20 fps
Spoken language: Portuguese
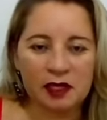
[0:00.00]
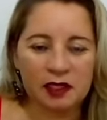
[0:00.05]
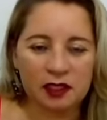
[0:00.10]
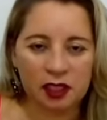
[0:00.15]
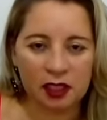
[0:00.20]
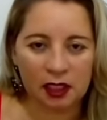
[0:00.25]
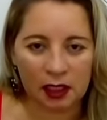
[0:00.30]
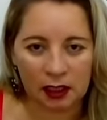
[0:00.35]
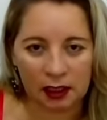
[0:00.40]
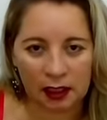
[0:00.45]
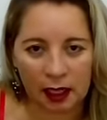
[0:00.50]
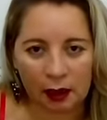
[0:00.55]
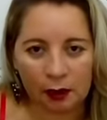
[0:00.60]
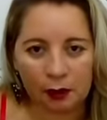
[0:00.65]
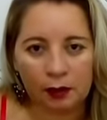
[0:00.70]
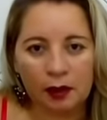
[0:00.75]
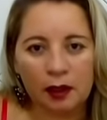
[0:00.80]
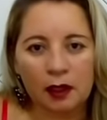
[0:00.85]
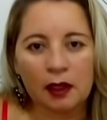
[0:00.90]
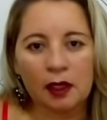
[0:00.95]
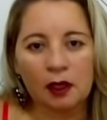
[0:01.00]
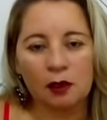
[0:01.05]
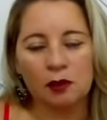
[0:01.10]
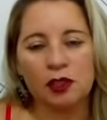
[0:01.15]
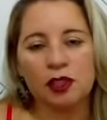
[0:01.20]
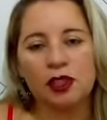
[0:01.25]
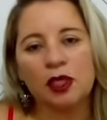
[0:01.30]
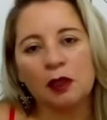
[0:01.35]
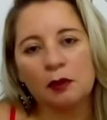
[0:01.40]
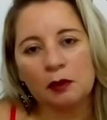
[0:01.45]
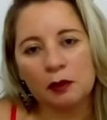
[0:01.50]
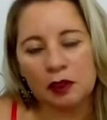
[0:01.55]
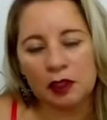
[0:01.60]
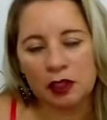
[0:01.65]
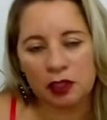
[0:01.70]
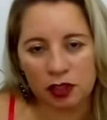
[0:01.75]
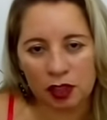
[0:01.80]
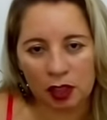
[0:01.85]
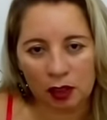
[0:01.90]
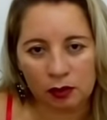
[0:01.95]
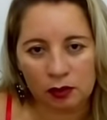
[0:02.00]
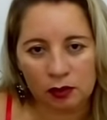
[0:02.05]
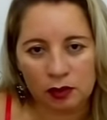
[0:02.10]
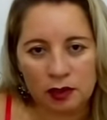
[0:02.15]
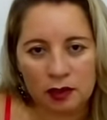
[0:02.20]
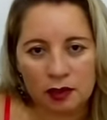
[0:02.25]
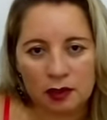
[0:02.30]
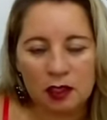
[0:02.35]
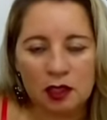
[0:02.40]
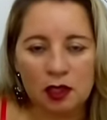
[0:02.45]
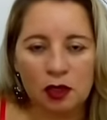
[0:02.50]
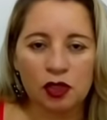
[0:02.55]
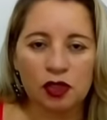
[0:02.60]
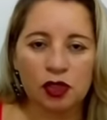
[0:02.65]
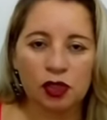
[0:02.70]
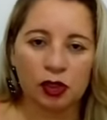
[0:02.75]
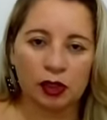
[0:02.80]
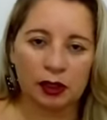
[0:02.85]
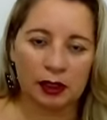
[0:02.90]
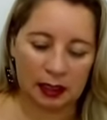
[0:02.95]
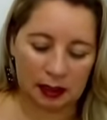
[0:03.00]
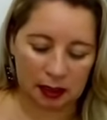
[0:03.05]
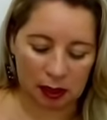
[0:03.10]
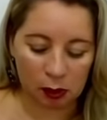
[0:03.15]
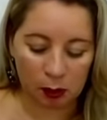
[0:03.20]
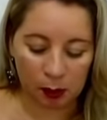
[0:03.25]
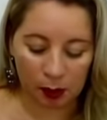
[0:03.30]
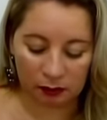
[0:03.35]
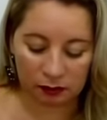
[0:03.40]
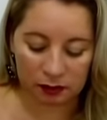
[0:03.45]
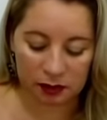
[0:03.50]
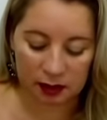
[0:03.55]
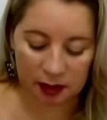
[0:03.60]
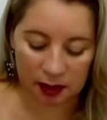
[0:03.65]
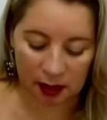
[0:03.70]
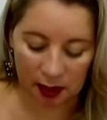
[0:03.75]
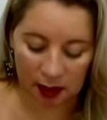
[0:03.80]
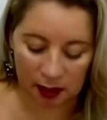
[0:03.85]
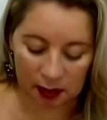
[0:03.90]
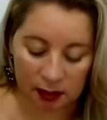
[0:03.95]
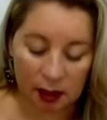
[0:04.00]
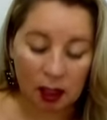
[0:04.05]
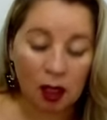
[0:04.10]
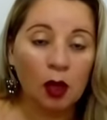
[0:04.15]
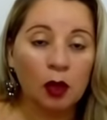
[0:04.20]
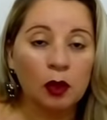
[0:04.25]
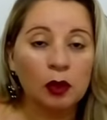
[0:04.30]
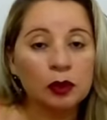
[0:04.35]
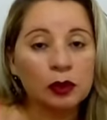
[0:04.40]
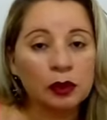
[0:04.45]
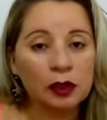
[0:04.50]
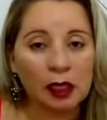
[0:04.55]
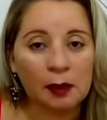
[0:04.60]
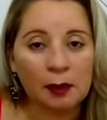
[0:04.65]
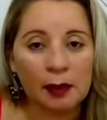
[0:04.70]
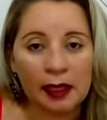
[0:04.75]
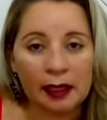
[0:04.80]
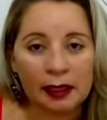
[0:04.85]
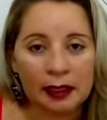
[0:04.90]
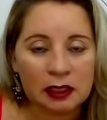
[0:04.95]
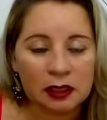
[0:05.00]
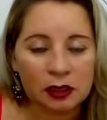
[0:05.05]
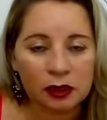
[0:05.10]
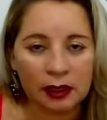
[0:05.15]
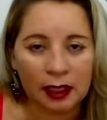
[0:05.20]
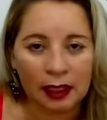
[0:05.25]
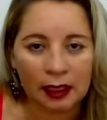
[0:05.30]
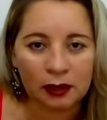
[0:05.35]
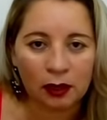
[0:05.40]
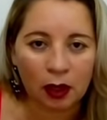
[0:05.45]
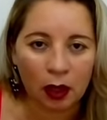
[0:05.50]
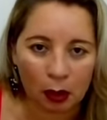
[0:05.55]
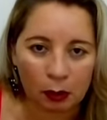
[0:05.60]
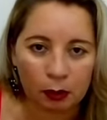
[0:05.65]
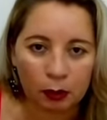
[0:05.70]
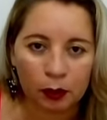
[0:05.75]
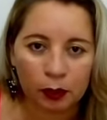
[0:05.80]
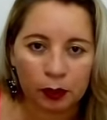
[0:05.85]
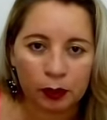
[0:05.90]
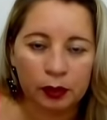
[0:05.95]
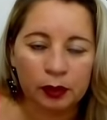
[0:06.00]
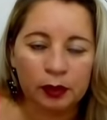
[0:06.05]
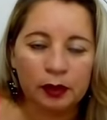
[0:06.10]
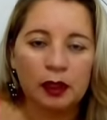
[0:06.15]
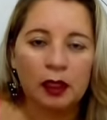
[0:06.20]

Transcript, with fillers: a este canal. Eu me chamo Lídia Luz e hoje eu estou trazendo para vocês um tema relacionado ao amor.